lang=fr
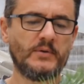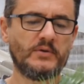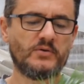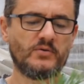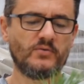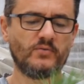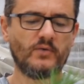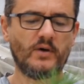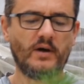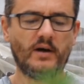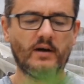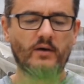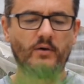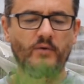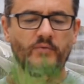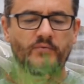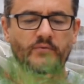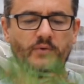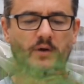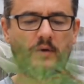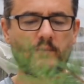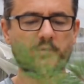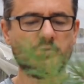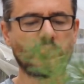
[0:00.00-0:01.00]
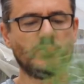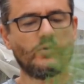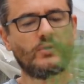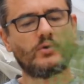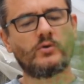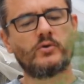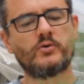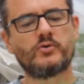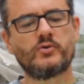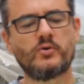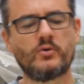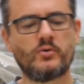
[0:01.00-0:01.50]
Puis tu vois, au fur et à
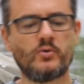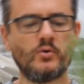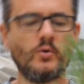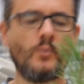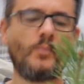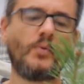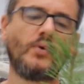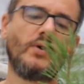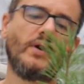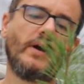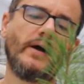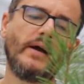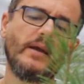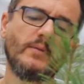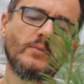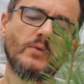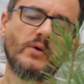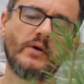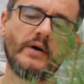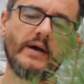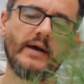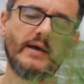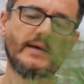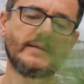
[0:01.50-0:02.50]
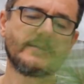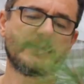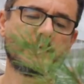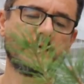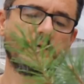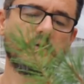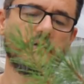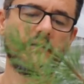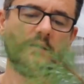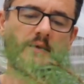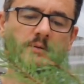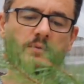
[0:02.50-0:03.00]
mesure que je coupe, là, il me
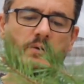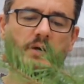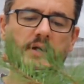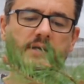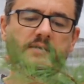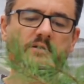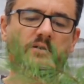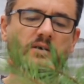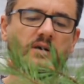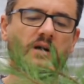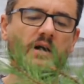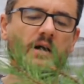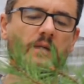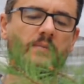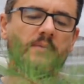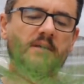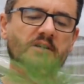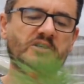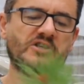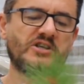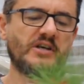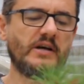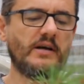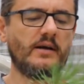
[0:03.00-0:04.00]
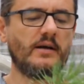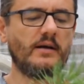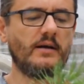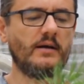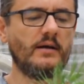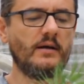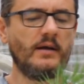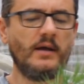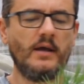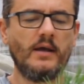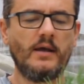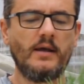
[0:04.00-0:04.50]
reste, il me reste un grand
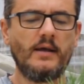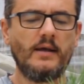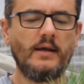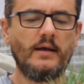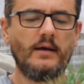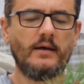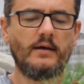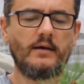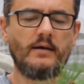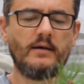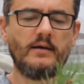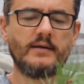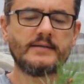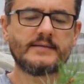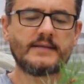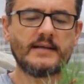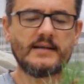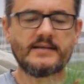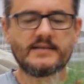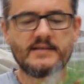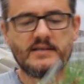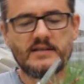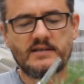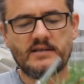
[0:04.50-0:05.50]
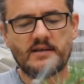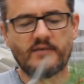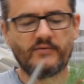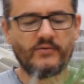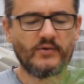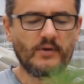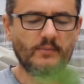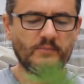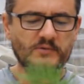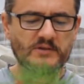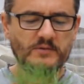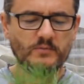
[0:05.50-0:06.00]
machin. Euh, celle-ci qui a
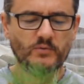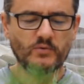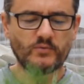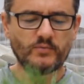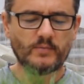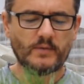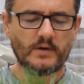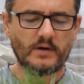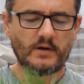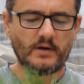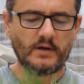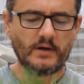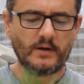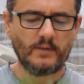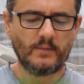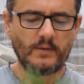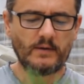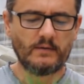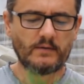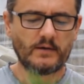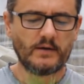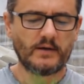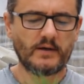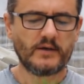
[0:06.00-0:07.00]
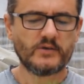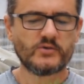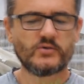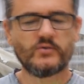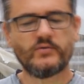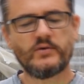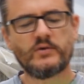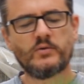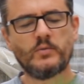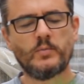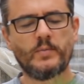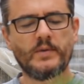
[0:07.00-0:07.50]
fait un petit mouvement, et bien voilà, je
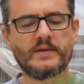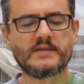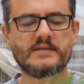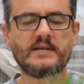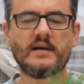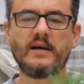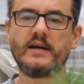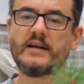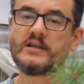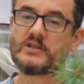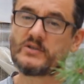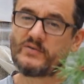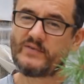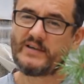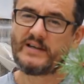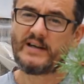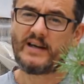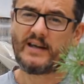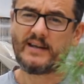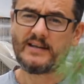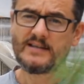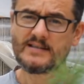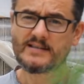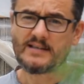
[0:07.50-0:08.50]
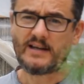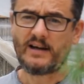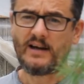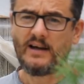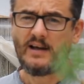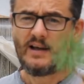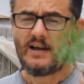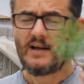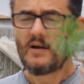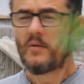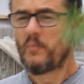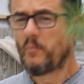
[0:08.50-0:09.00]
vais couper ça et je vais garder ça
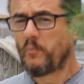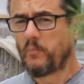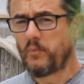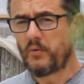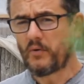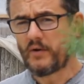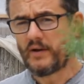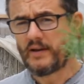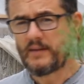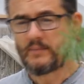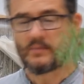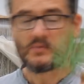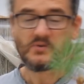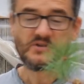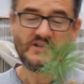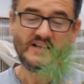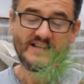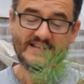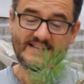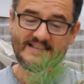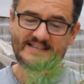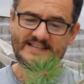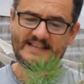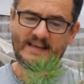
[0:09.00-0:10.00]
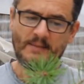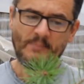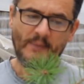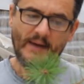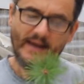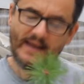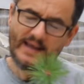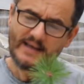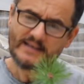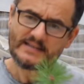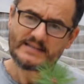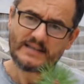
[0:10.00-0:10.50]
pour l'année prochaine. Ça
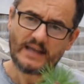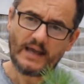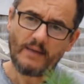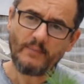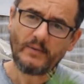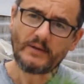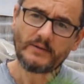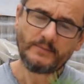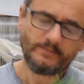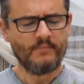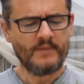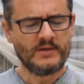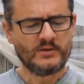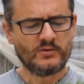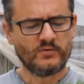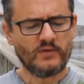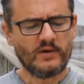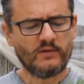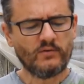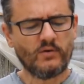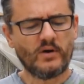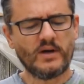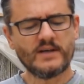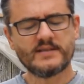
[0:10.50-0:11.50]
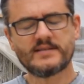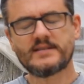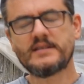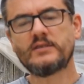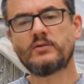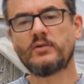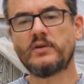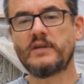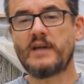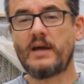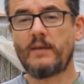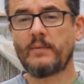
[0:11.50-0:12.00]
paraît extrême, mais tu vas voir, si
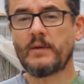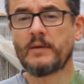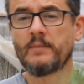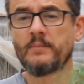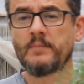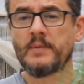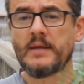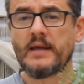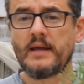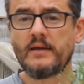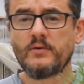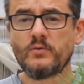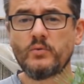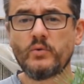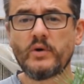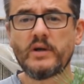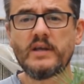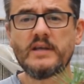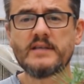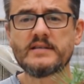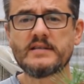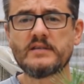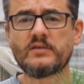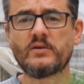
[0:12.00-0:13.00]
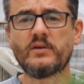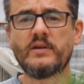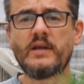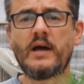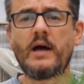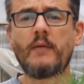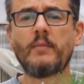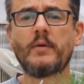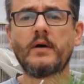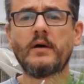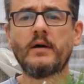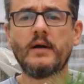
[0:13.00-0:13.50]
ton arbre est bien nourri, si ton
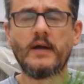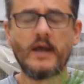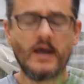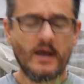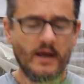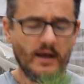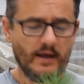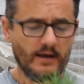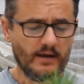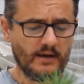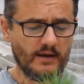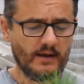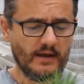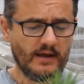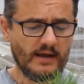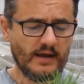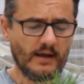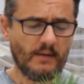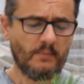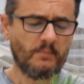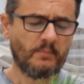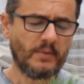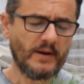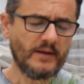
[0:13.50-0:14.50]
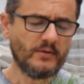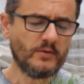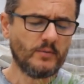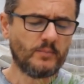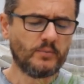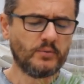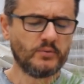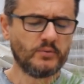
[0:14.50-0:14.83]
arbre est, en pleine